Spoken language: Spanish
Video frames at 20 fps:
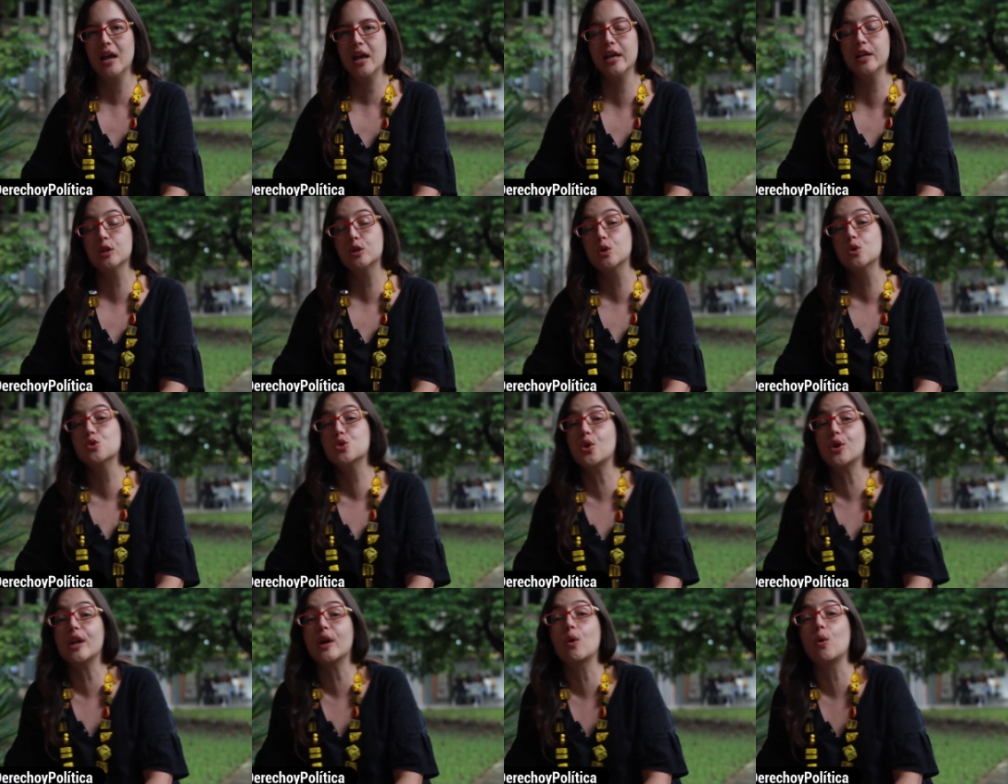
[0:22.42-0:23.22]
e
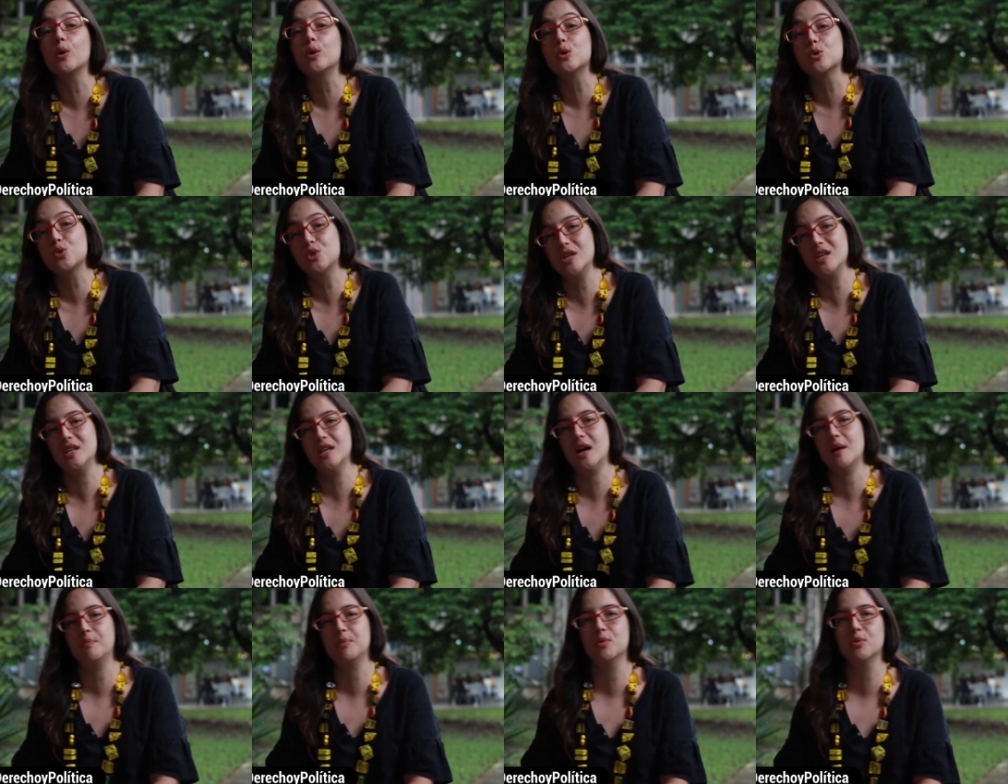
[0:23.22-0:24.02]
incluso
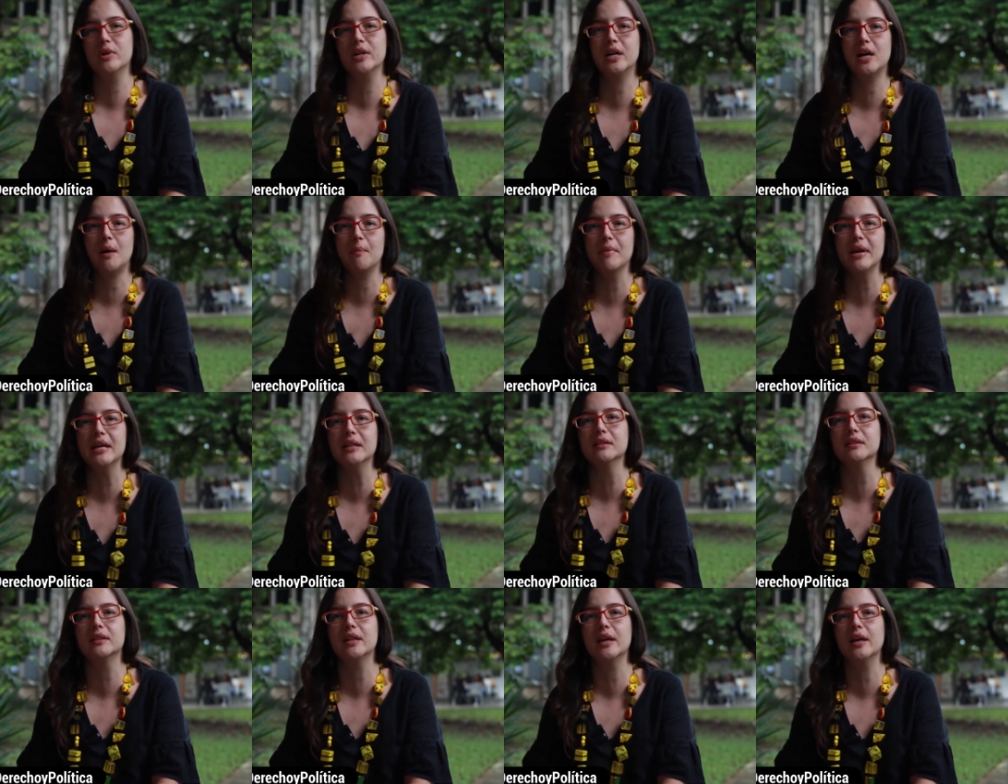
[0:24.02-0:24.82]
reconocida
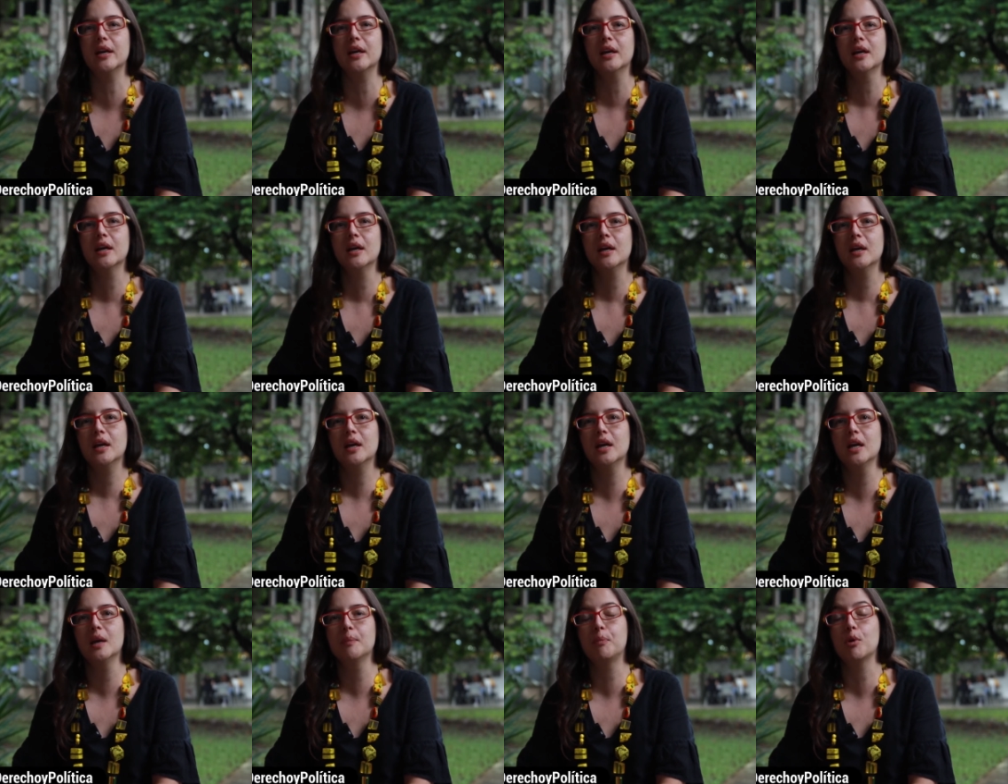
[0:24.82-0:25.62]
públicamente
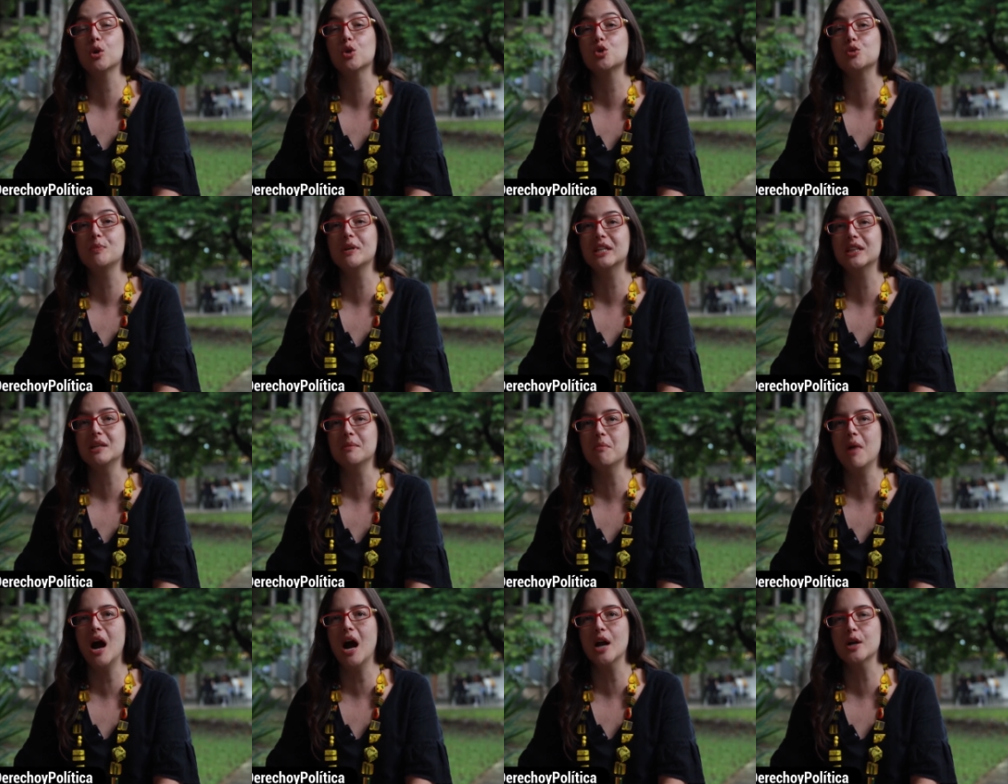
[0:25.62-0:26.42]
eh, por los
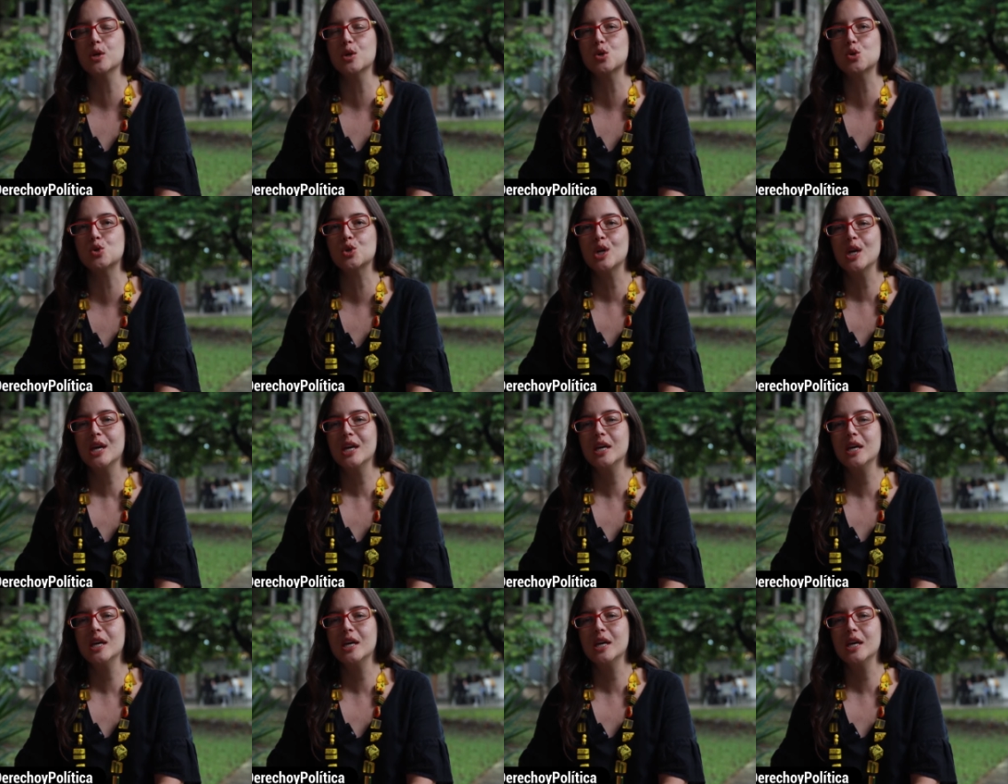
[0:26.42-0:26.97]
victimarios,